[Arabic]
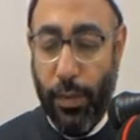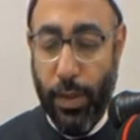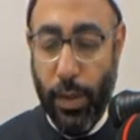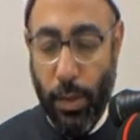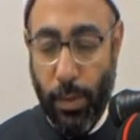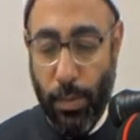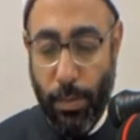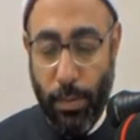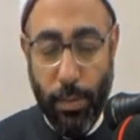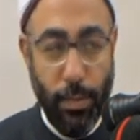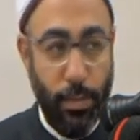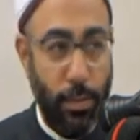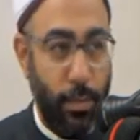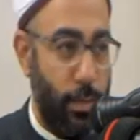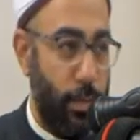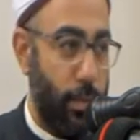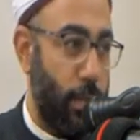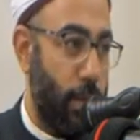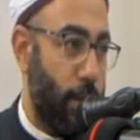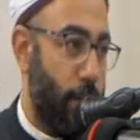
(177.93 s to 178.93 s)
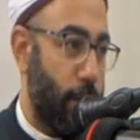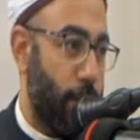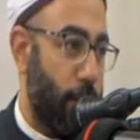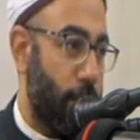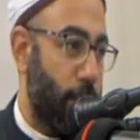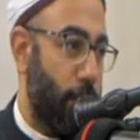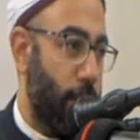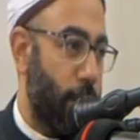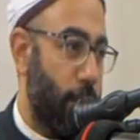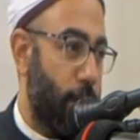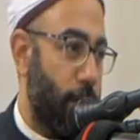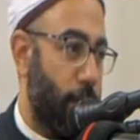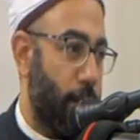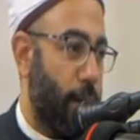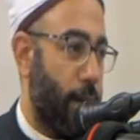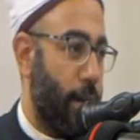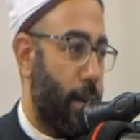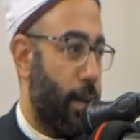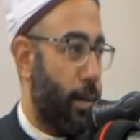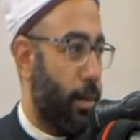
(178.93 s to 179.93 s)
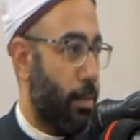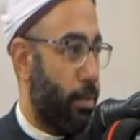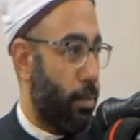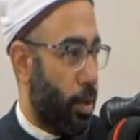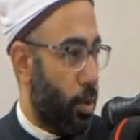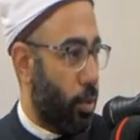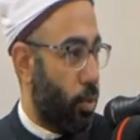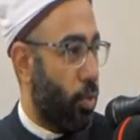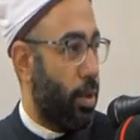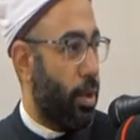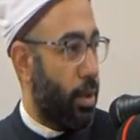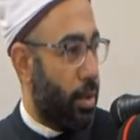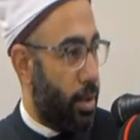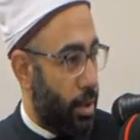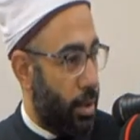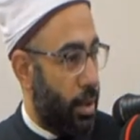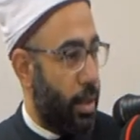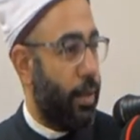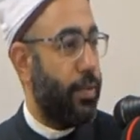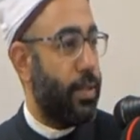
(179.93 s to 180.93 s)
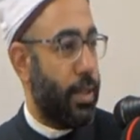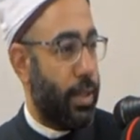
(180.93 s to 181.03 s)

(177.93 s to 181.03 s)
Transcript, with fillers: فيها لا برضو الإرادة نفس